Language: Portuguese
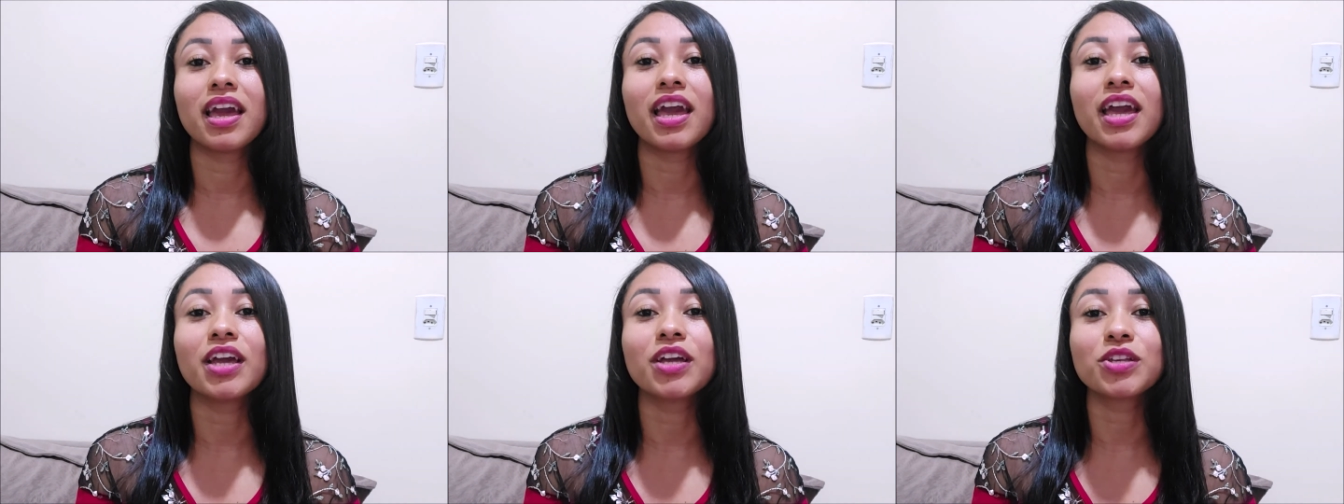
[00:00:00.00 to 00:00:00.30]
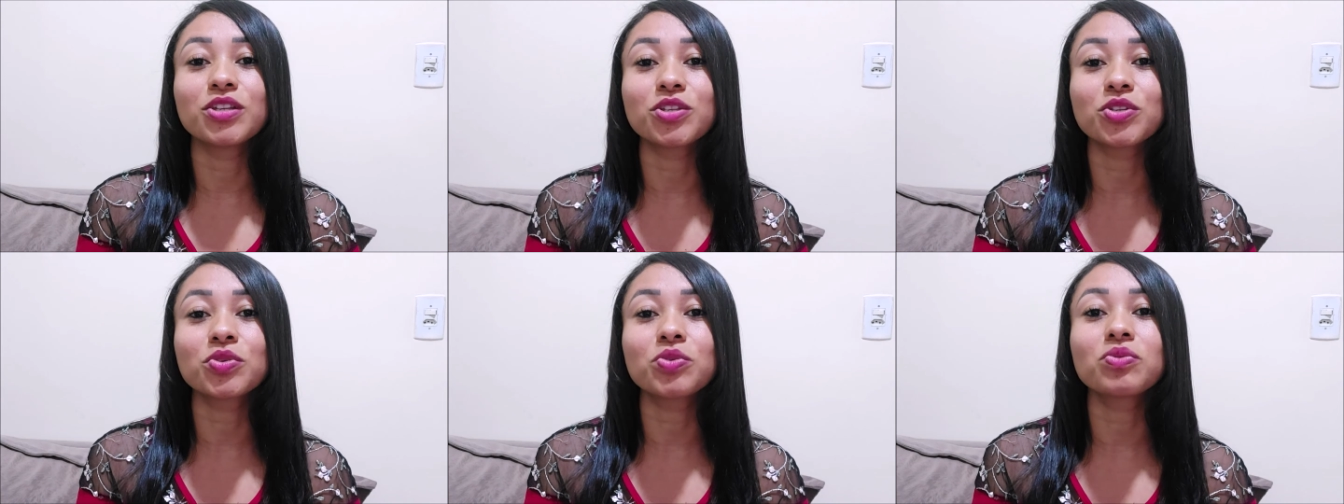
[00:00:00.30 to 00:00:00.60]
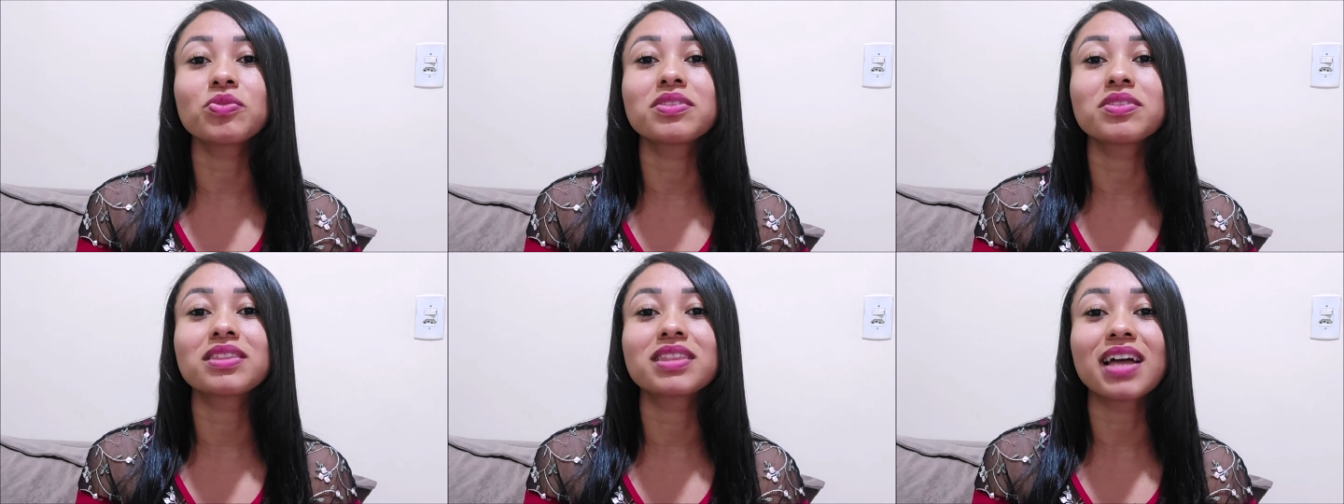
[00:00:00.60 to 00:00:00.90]

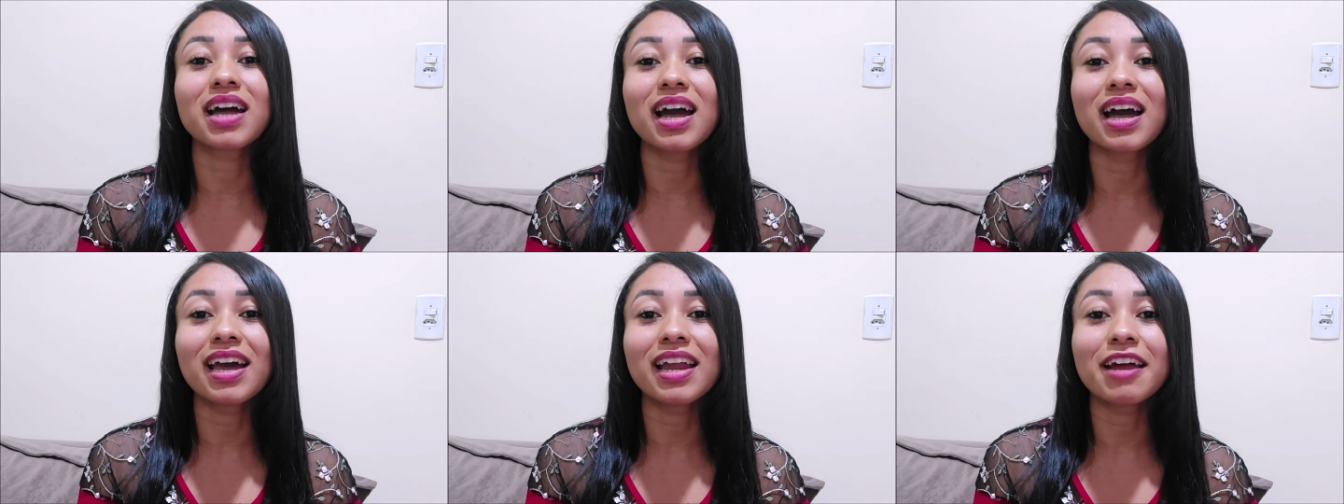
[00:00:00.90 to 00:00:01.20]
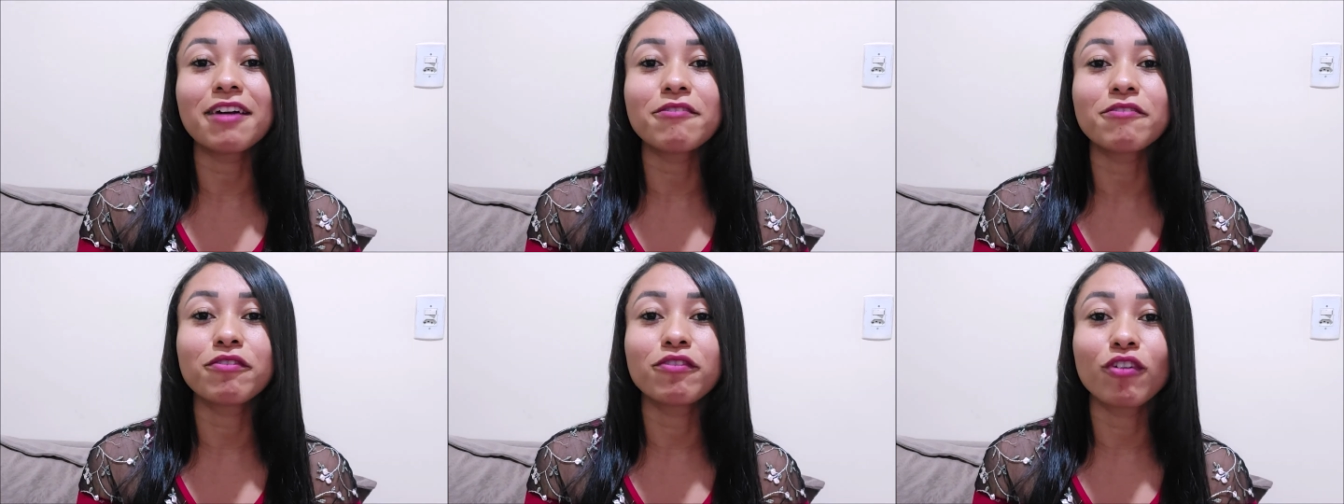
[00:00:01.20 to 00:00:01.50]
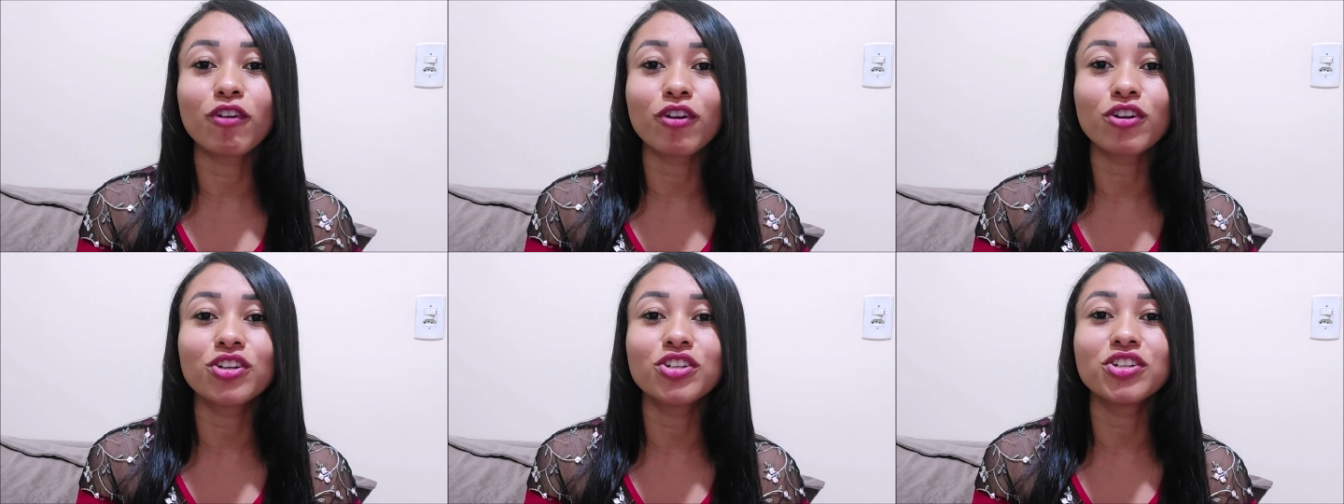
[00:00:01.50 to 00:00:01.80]
escutar a
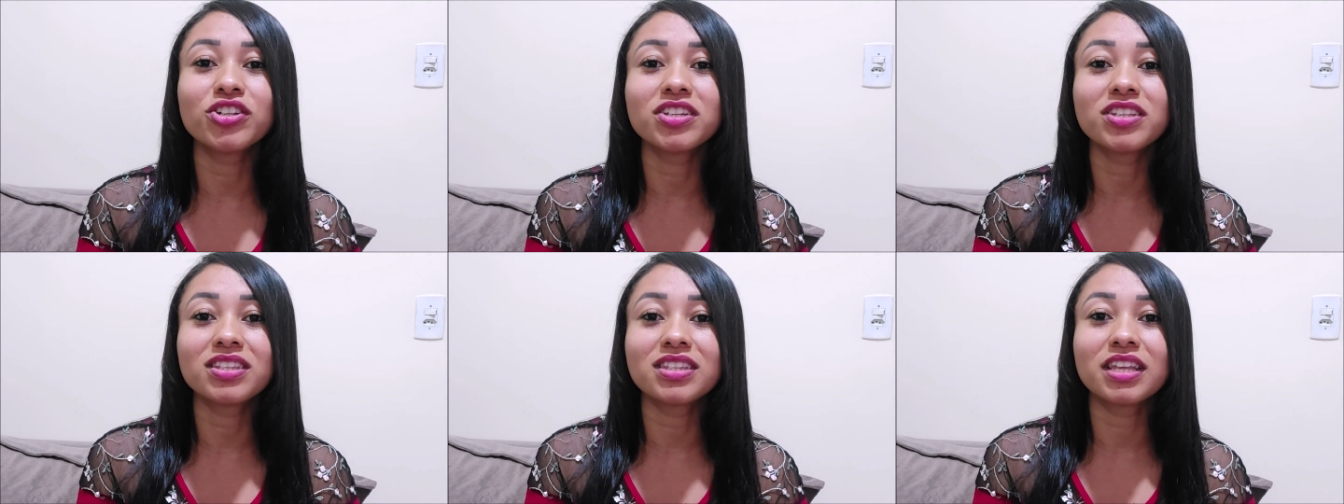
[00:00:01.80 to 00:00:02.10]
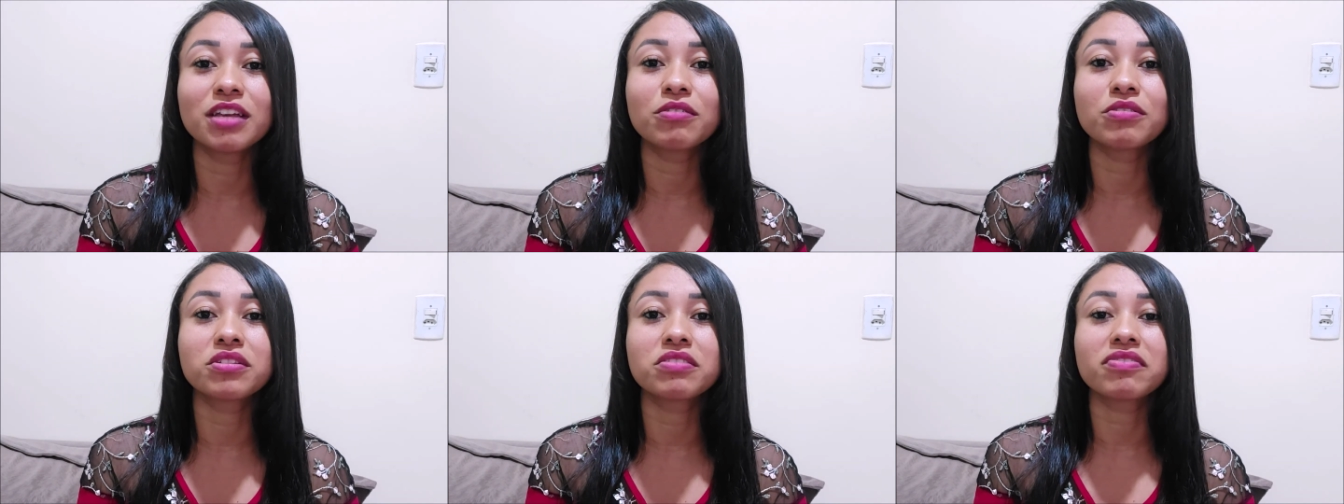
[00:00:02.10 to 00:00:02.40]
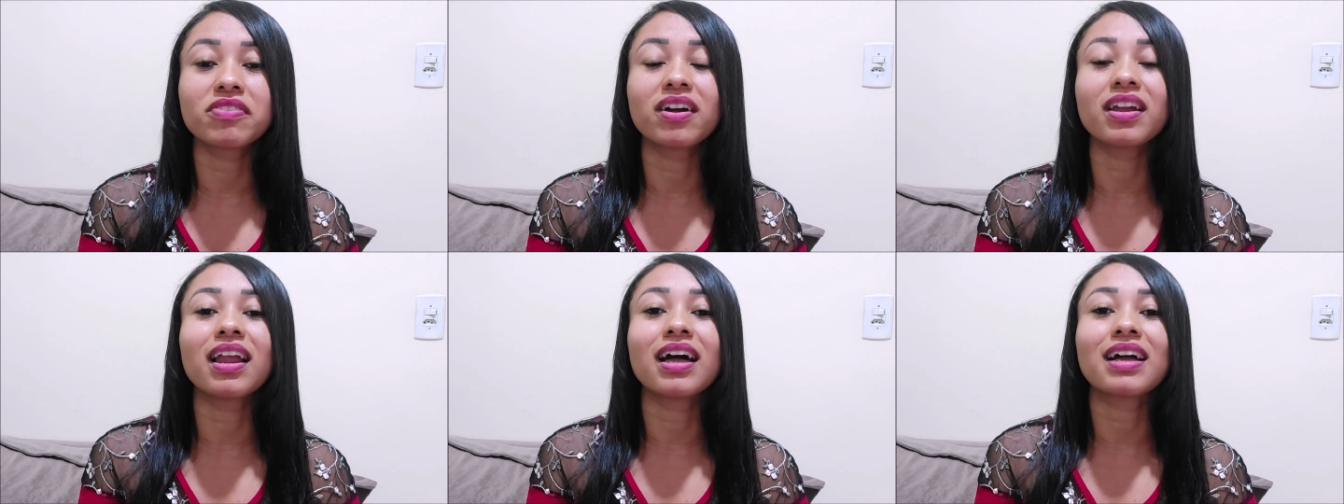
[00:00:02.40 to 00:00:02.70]
voz de Deus e
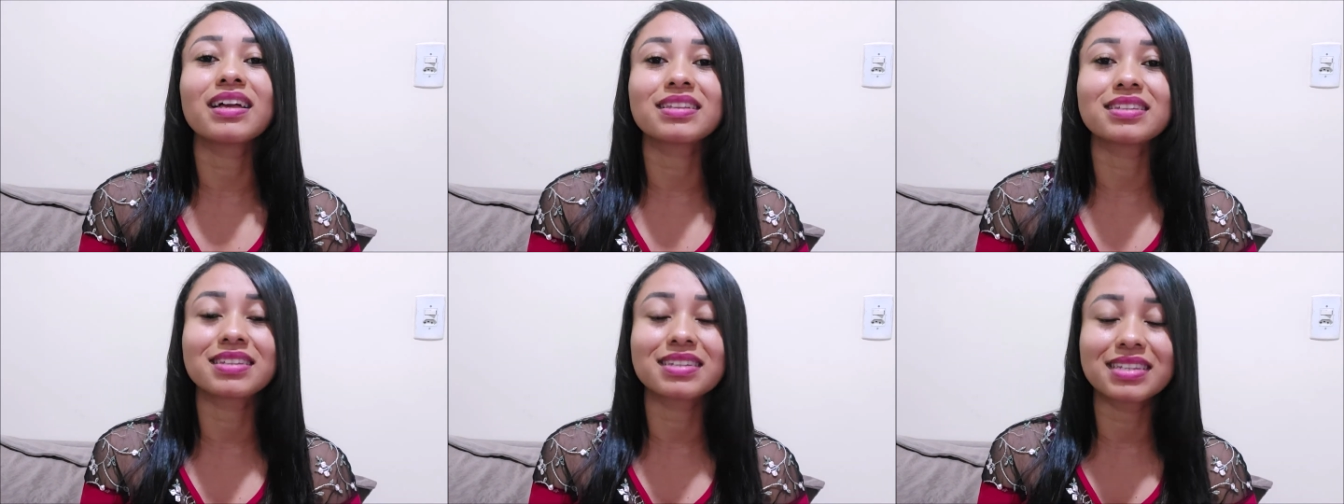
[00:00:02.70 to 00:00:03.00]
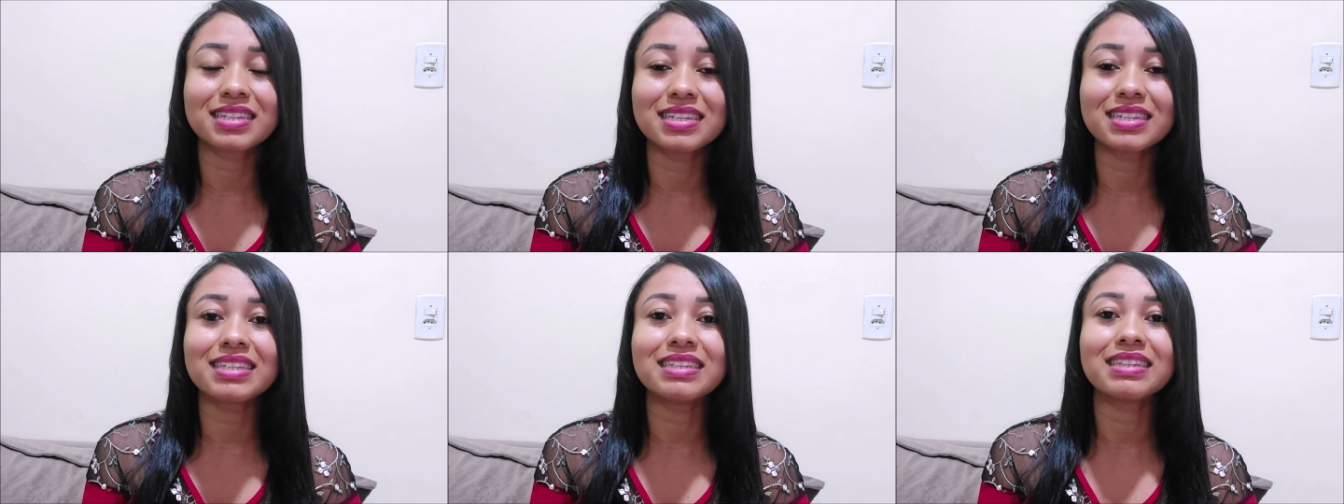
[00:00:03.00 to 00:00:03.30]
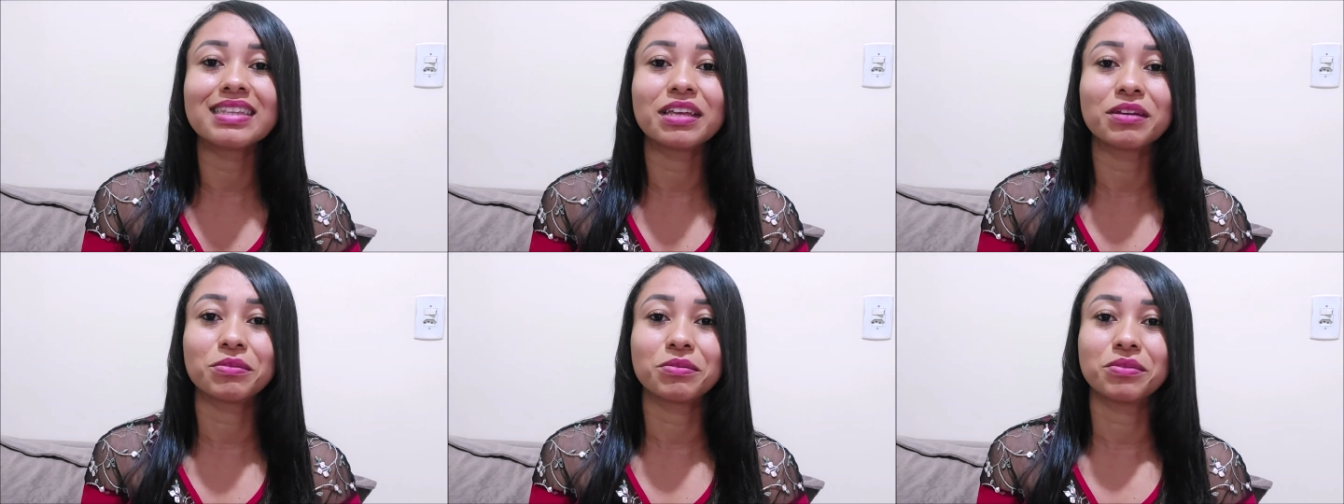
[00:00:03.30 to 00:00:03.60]
falar: sim,
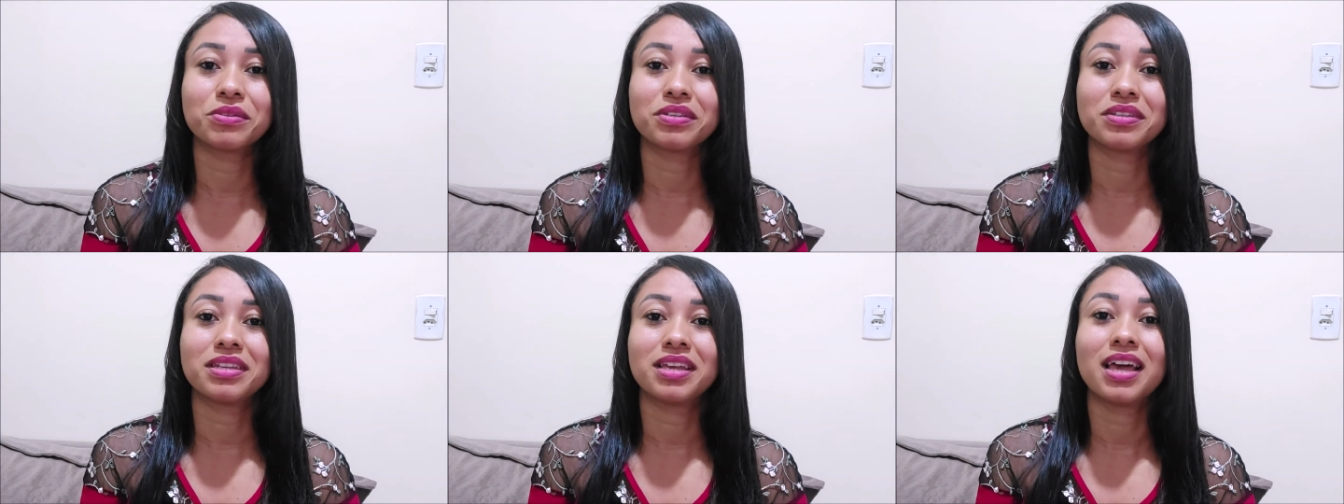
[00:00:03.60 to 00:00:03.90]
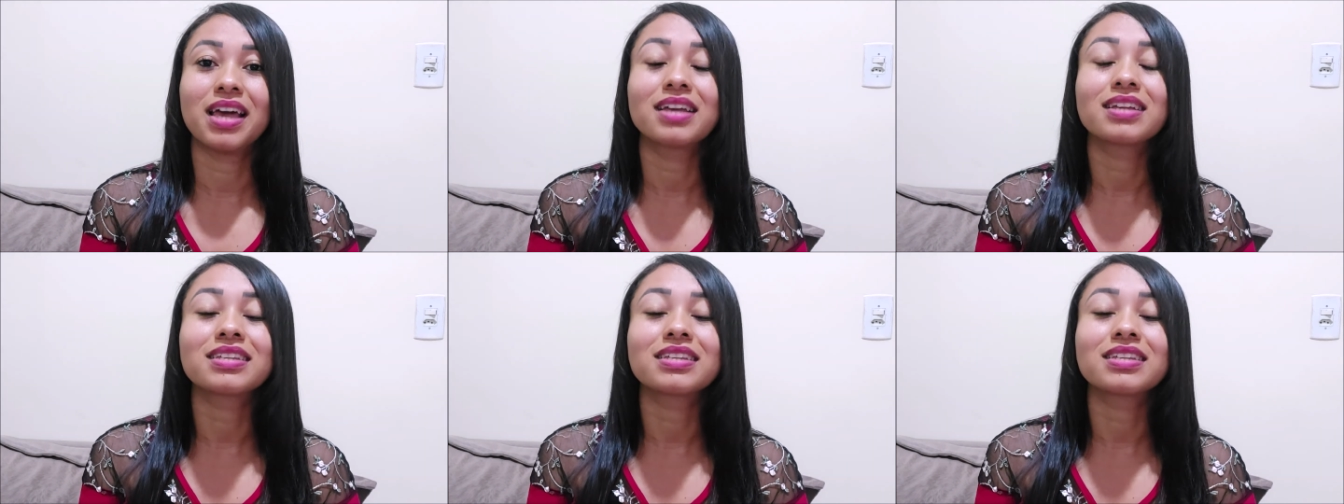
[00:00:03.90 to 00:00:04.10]
Deus,